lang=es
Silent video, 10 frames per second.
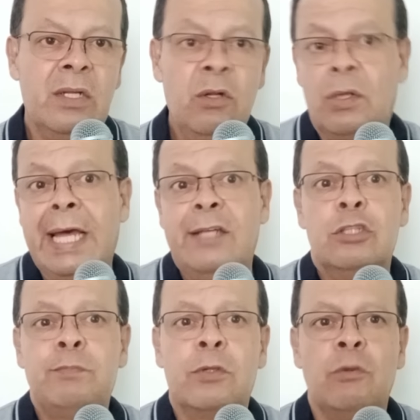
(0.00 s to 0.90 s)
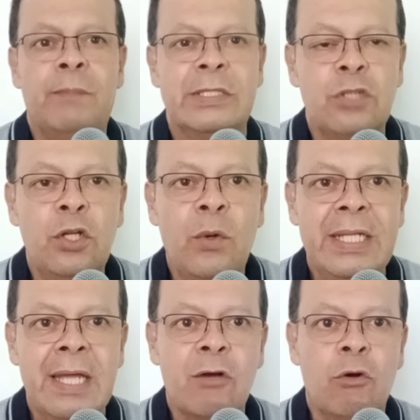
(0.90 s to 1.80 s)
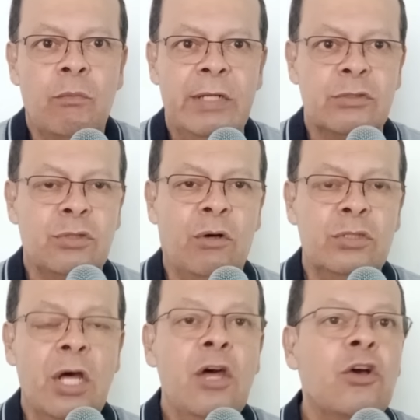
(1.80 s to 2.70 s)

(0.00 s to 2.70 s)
lo que ellos por supuesto no verían con buenos ojos,